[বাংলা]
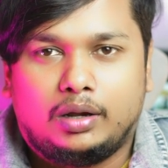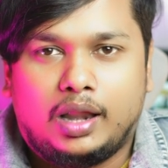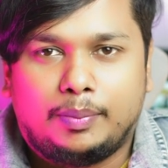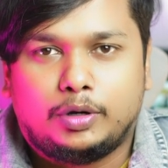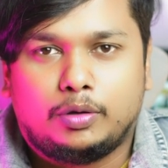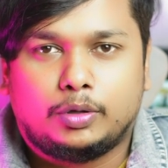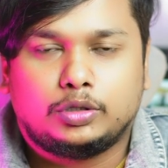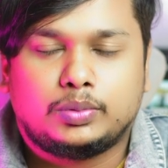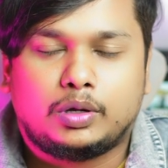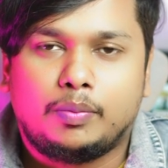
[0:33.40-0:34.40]
ল্যাপটপ
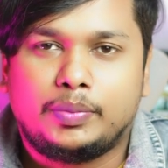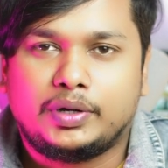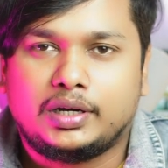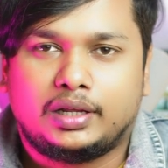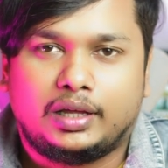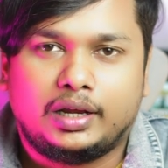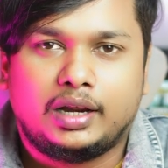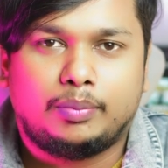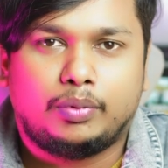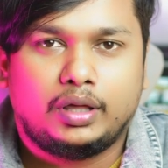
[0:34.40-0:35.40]
অথবা কম্পিউটার
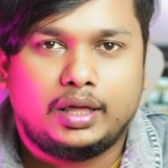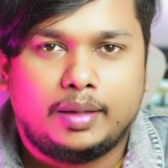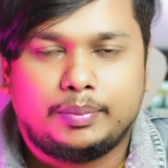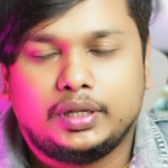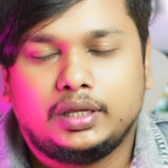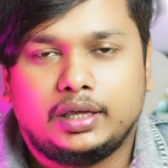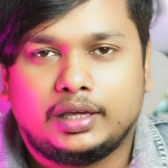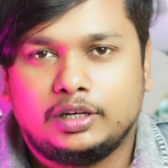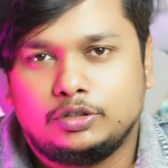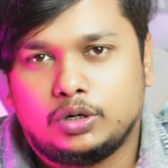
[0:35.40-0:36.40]
কেনার পরেই আপনি
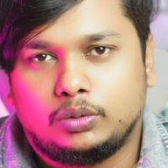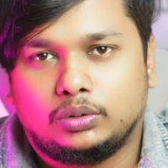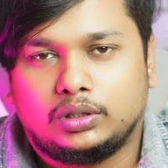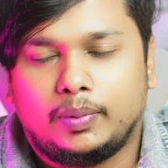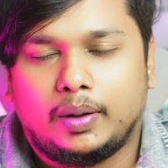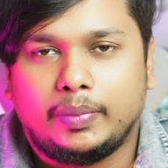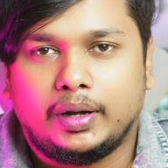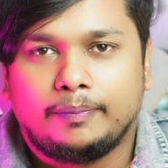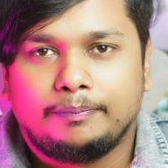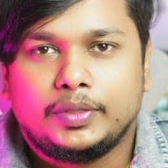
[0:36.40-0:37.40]
এখানে জয়েন করতে পারবেন